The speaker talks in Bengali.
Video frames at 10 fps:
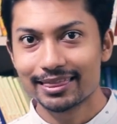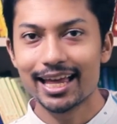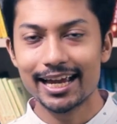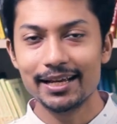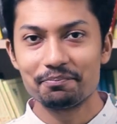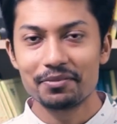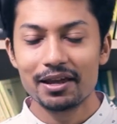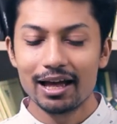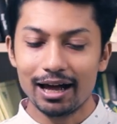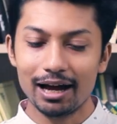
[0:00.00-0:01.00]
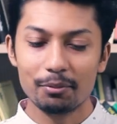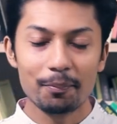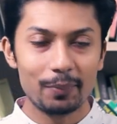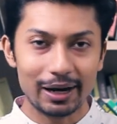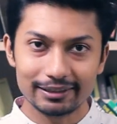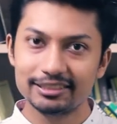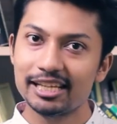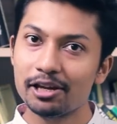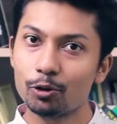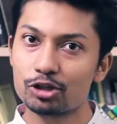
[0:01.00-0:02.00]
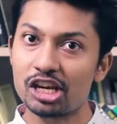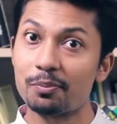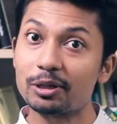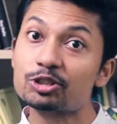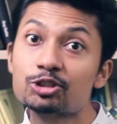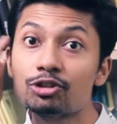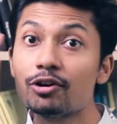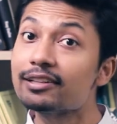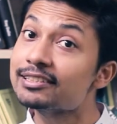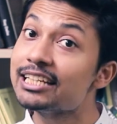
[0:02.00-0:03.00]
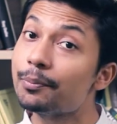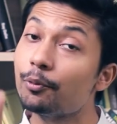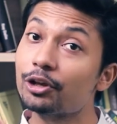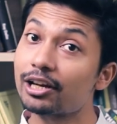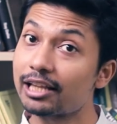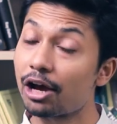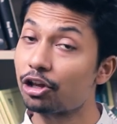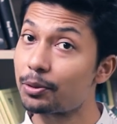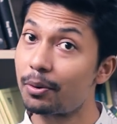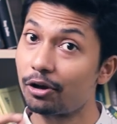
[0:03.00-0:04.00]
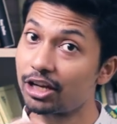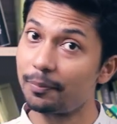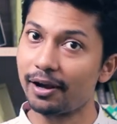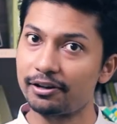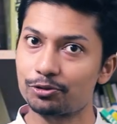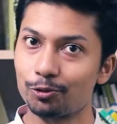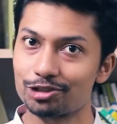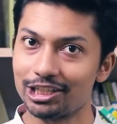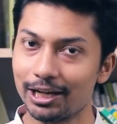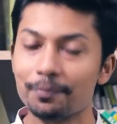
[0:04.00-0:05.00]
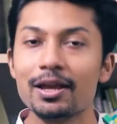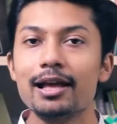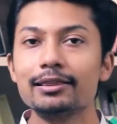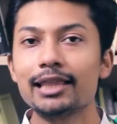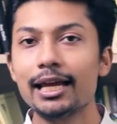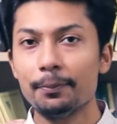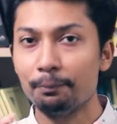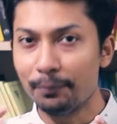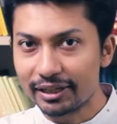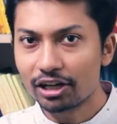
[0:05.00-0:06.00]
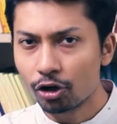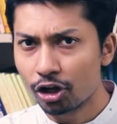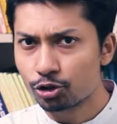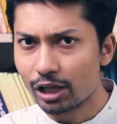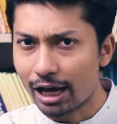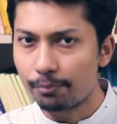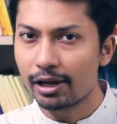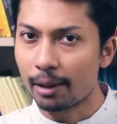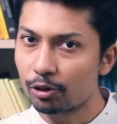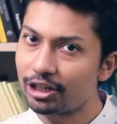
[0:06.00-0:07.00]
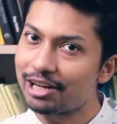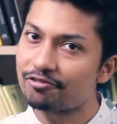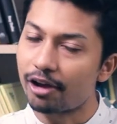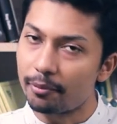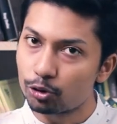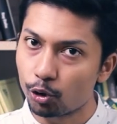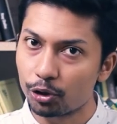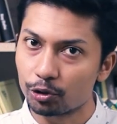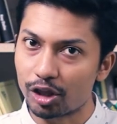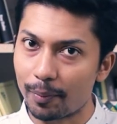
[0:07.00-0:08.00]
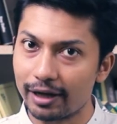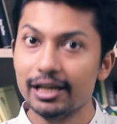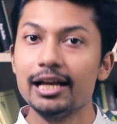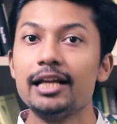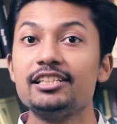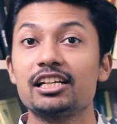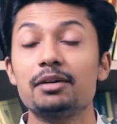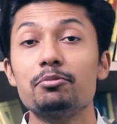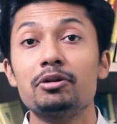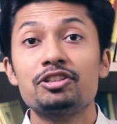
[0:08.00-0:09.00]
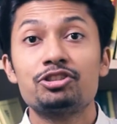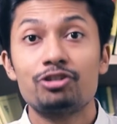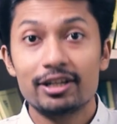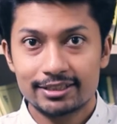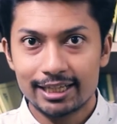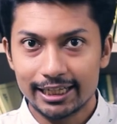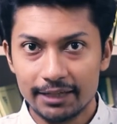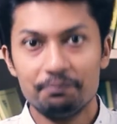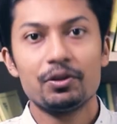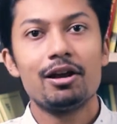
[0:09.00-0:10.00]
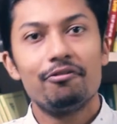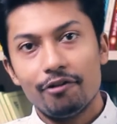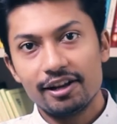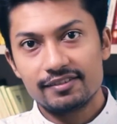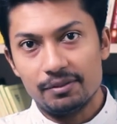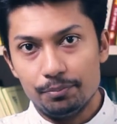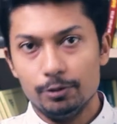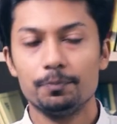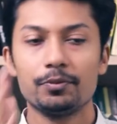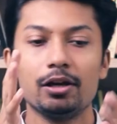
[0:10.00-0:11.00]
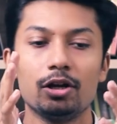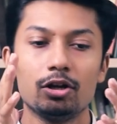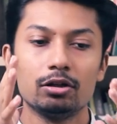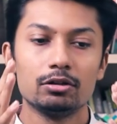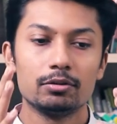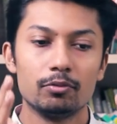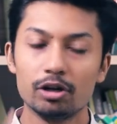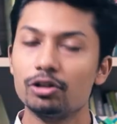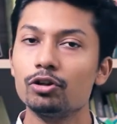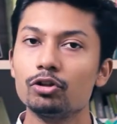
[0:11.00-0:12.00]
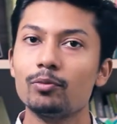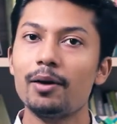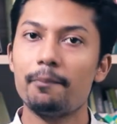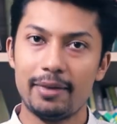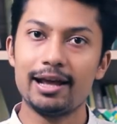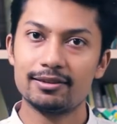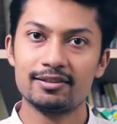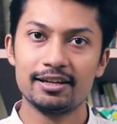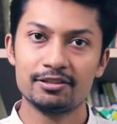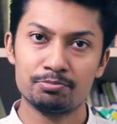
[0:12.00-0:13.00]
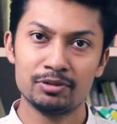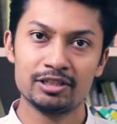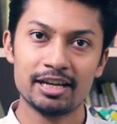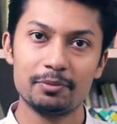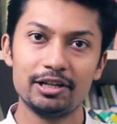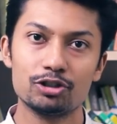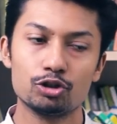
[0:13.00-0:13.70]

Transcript: তাই আমরা প্র্যাকটিস ঠিকই করছি বাট স্ট্রেস নিয়ে পরীক্ষা দেওয়া হয়তো অনেকে প্র্যাকটিস করছি না তাই বেটার হয় যদি আমরা এমন একটা এনভায়রনমেন্ট তৈরি করতে পারি যেখানে আমরা স্ট্রেস থাকি ফর এক্সাম্পল মনে করো তোমার ম্যাথ সেগমেন্টের